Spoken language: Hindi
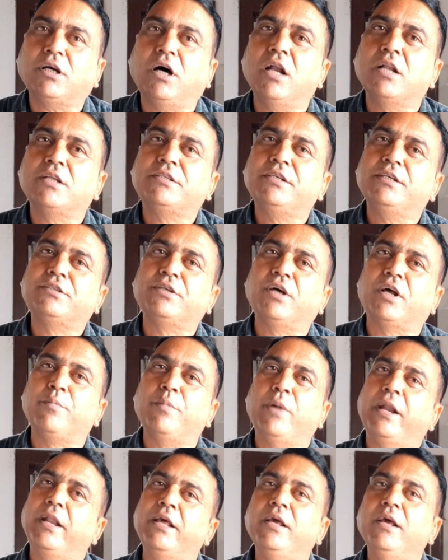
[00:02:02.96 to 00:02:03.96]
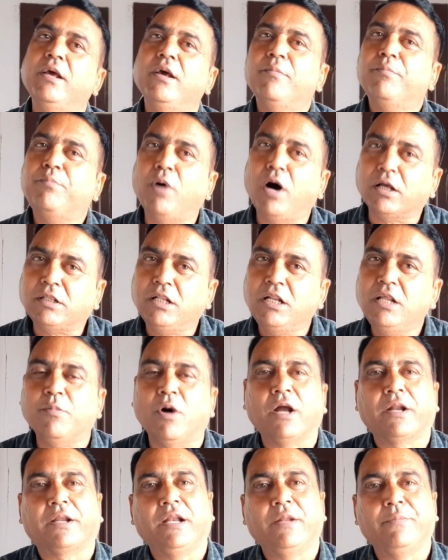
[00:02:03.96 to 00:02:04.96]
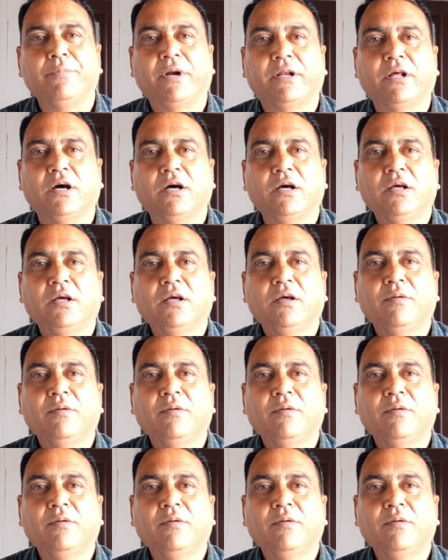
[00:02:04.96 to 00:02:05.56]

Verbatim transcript: साल से सर मैंने पाथली मार के नहीं बैठा